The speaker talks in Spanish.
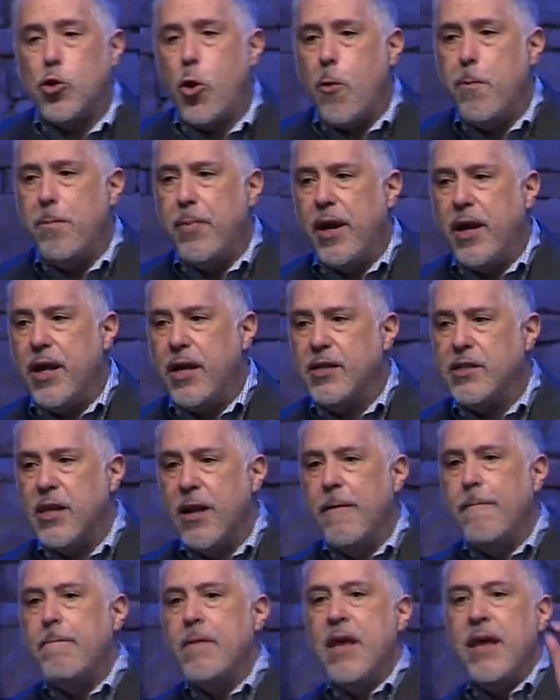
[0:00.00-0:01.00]
hombres
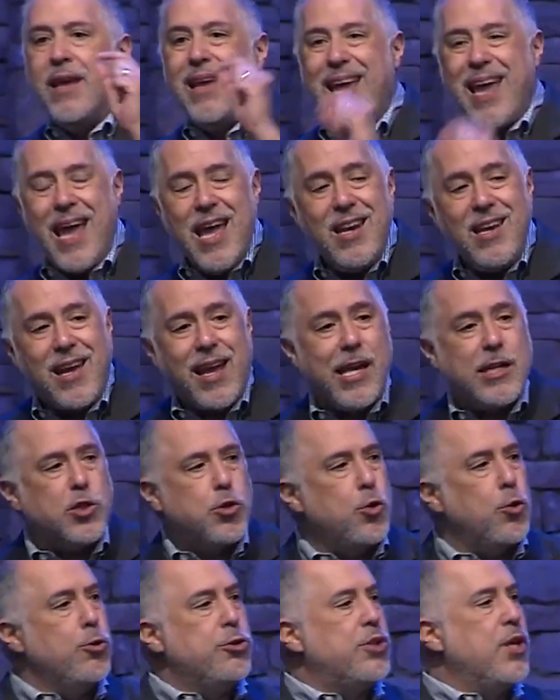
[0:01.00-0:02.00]
en
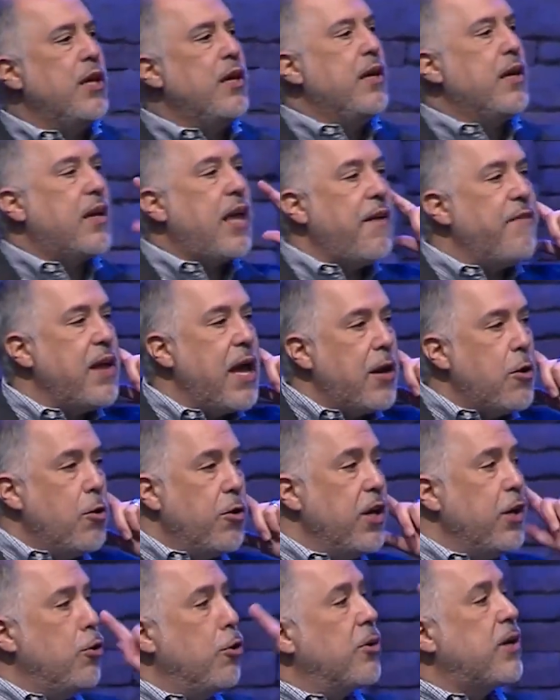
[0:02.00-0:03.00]
Jesús, que habían
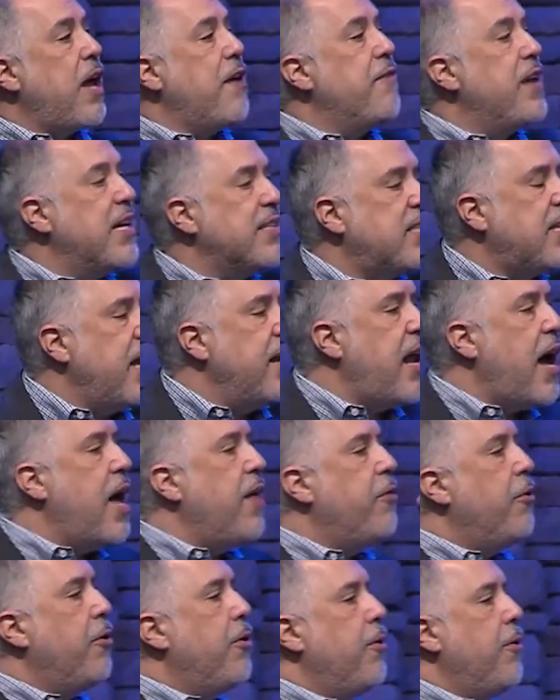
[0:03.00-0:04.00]
oído que había
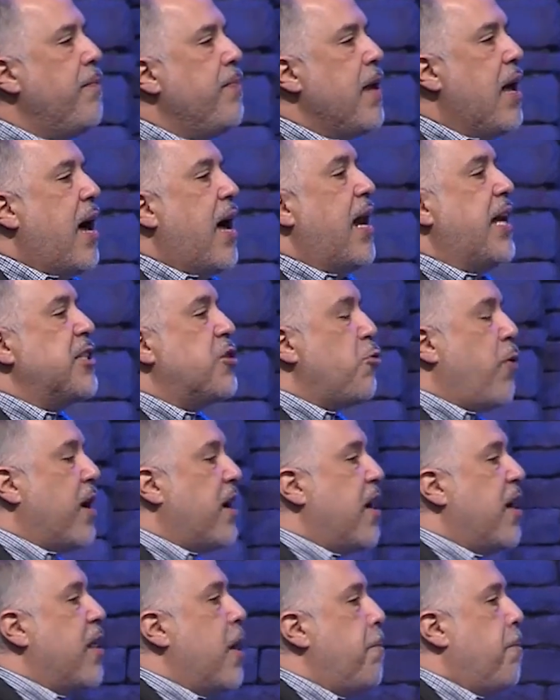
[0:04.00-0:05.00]
sanado a la
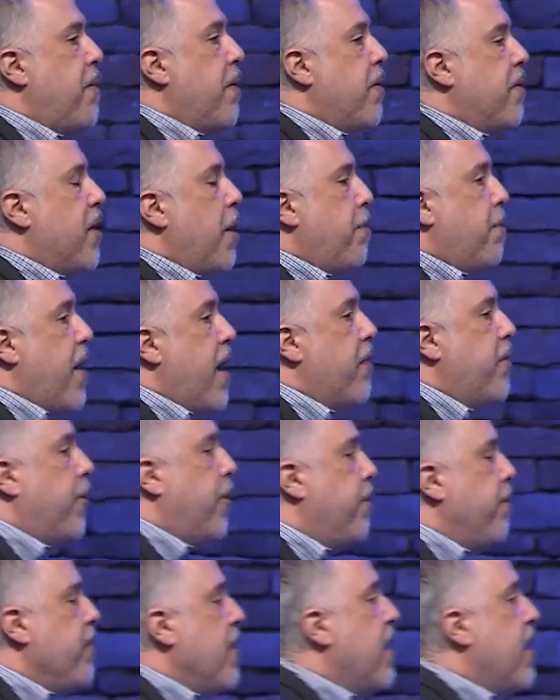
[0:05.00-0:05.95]
suegra de, de, Pedro,